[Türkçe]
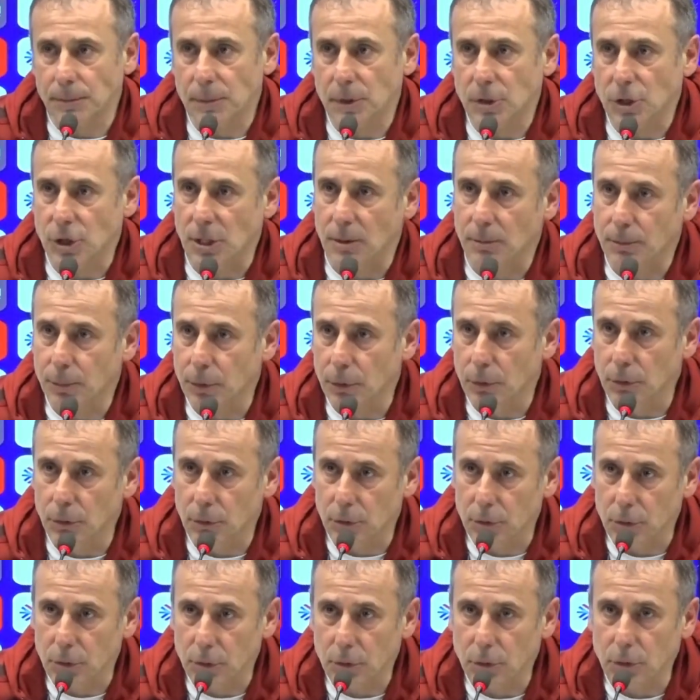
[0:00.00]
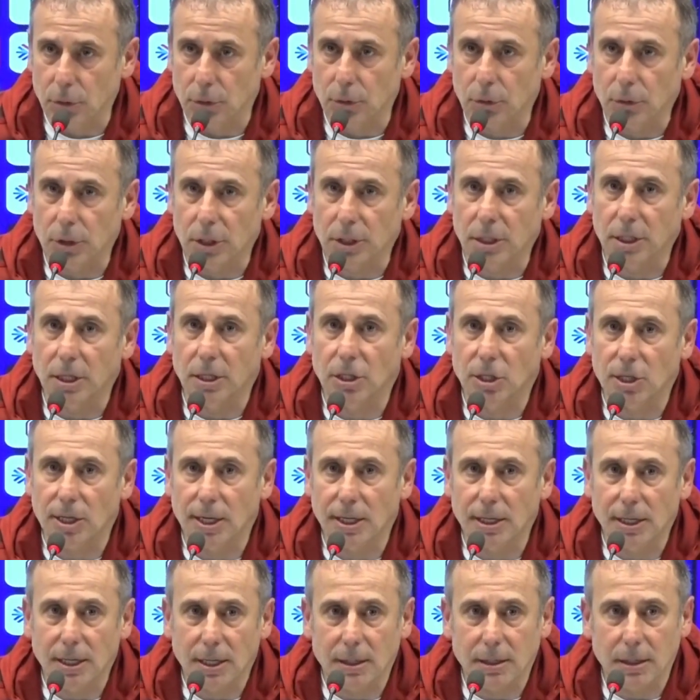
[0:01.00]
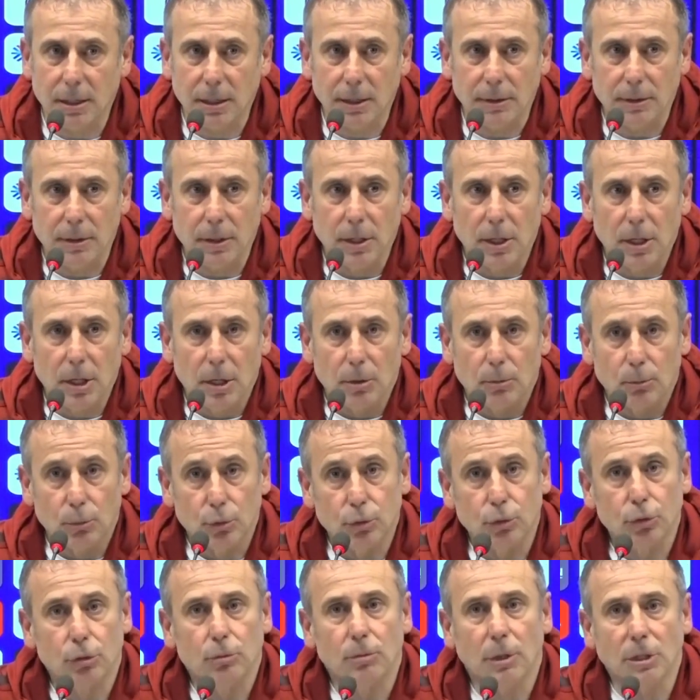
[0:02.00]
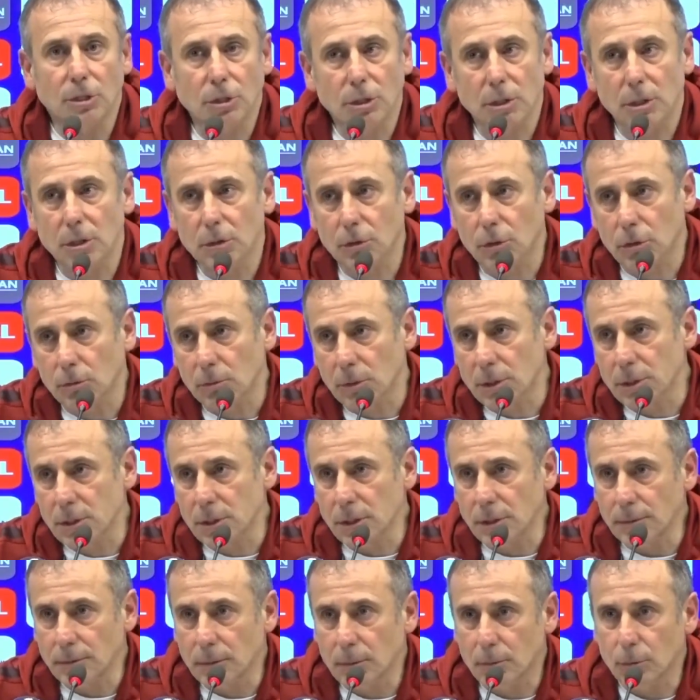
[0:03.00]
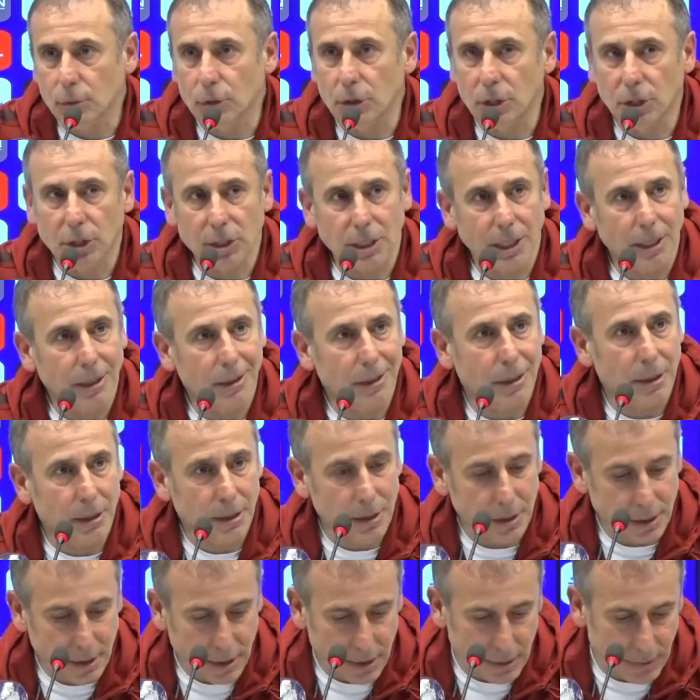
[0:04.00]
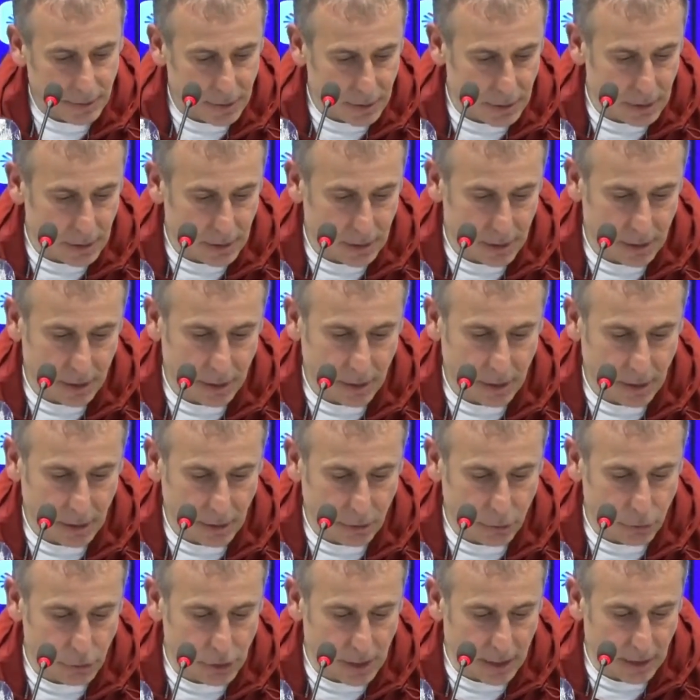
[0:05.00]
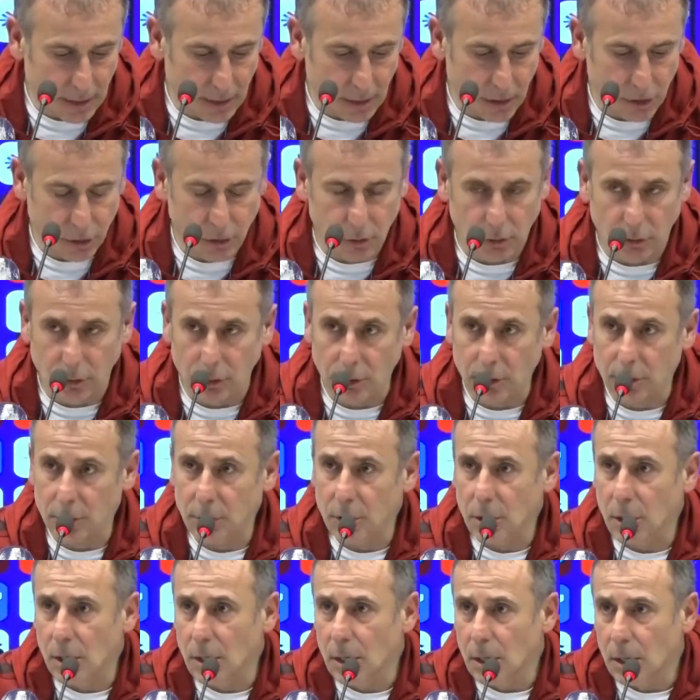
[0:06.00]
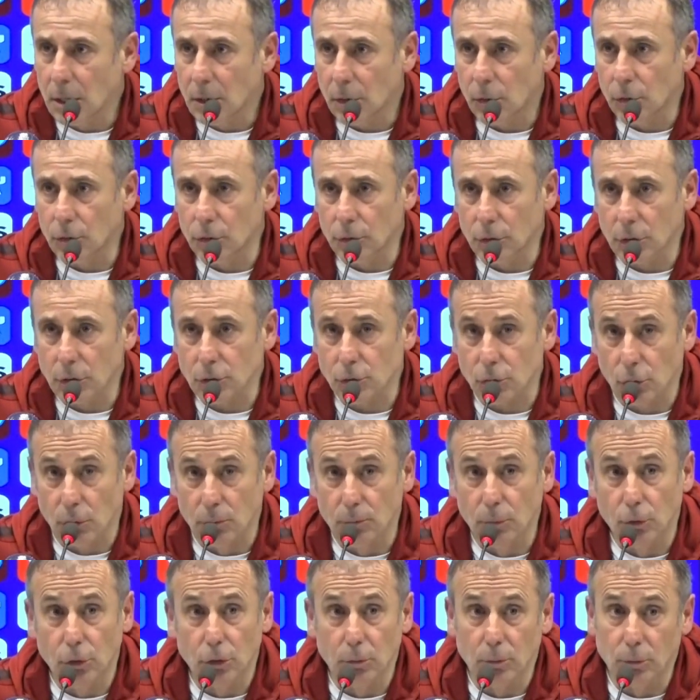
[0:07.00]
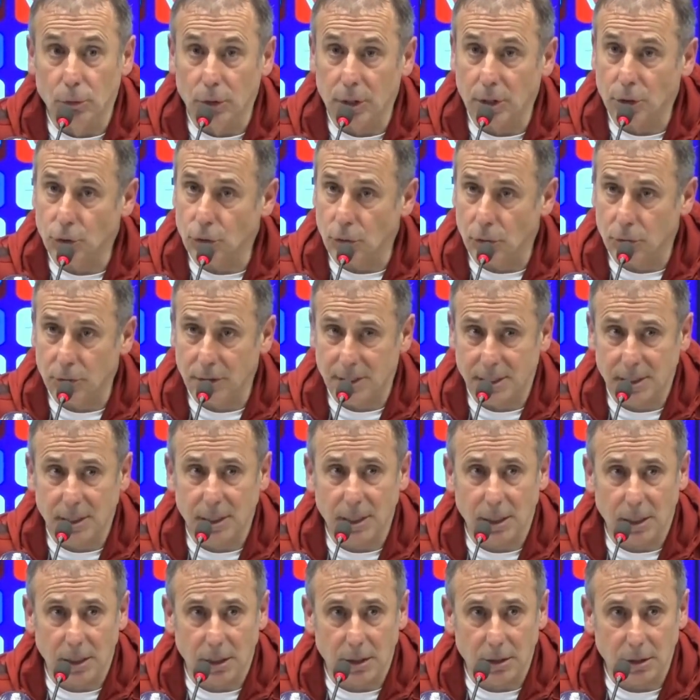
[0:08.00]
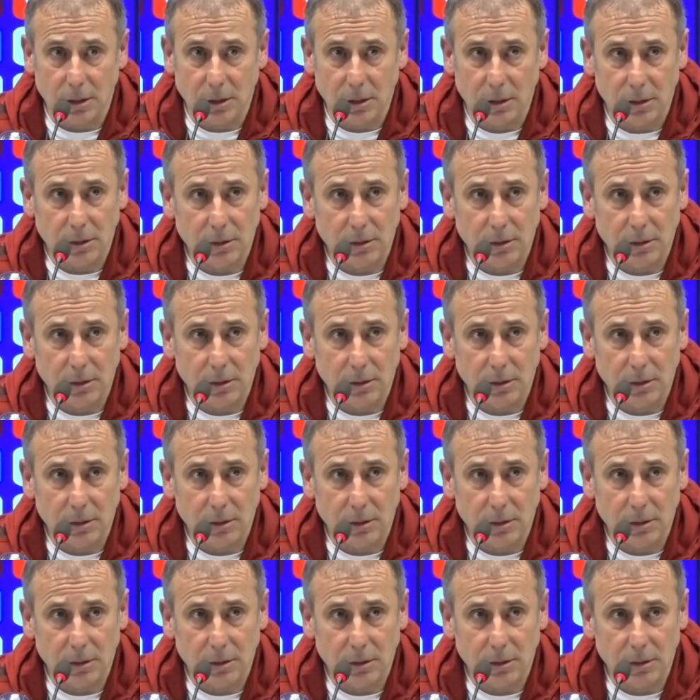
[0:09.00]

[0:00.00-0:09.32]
şampiyonluk yolundaki hikayelerde bu tür maçların olması bu hikayeyi daha da e, güzelleştiriyor oyunda son bölümünde çok riskler aldık.